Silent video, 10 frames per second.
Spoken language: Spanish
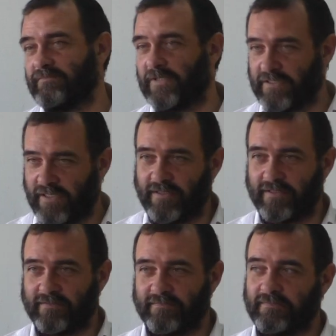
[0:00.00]

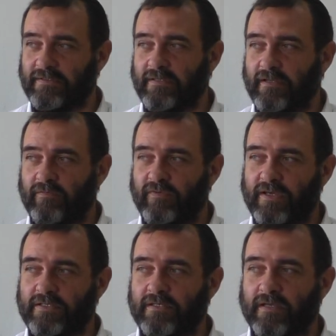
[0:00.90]
Interesante.
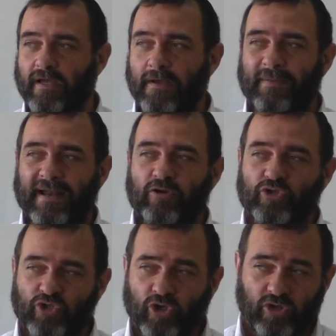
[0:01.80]
Fíjense, para
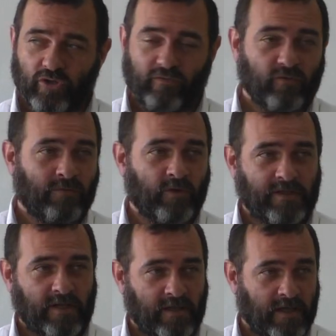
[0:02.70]
nosotros fue una
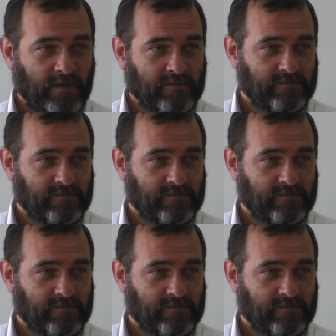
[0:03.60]
muestra de